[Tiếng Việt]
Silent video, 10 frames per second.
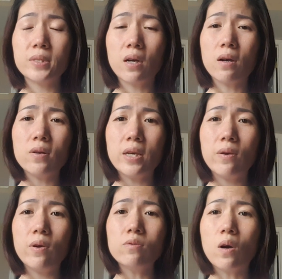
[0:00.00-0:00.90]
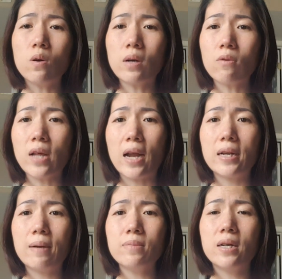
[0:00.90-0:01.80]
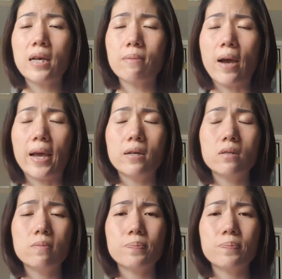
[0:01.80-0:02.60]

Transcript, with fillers: nó có nhiều yếu tố cấu thành lắm nên các bạn